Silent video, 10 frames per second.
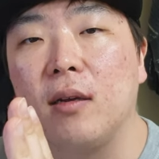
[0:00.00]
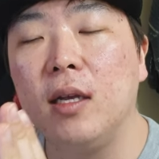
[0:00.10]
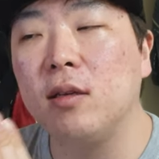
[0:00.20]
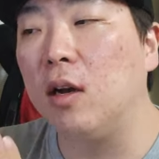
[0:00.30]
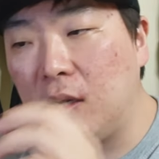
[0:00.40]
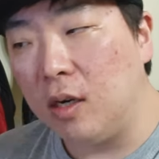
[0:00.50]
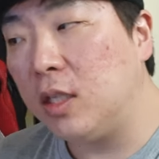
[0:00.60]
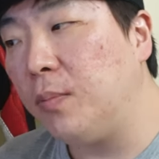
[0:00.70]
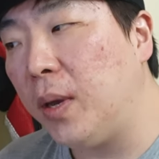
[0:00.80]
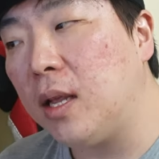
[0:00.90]
그래서
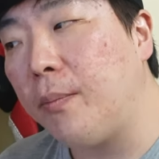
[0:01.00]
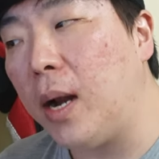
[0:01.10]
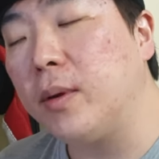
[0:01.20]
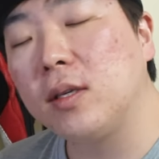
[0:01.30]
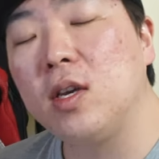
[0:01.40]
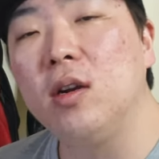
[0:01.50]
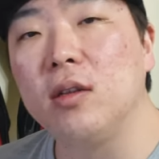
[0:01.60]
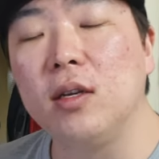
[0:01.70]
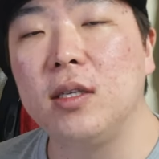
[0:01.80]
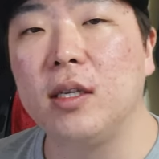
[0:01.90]
클러치 페달을 밟아서 기어를
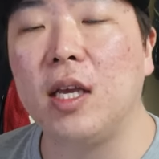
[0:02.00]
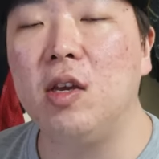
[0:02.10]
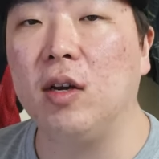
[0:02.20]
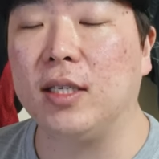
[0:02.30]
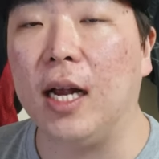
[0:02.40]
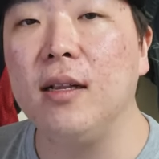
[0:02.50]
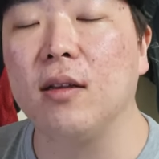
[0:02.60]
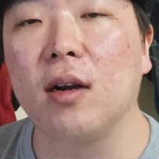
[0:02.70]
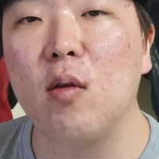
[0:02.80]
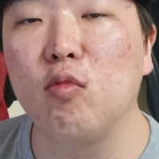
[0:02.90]
넣었을 때 기어가 잘
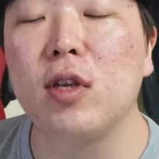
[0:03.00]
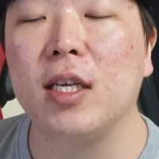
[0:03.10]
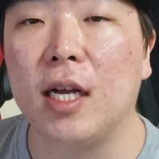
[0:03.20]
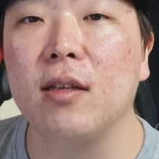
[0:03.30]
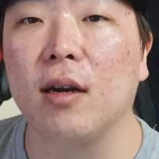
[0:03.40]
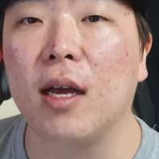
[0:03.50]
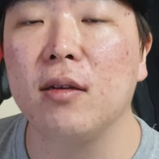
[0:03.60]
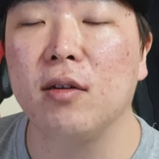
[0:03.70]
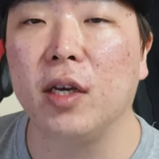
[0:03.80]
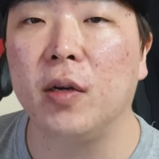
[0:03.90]
들어가고 무사히 잘
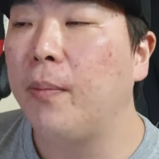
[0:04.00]
들어가는 거예요.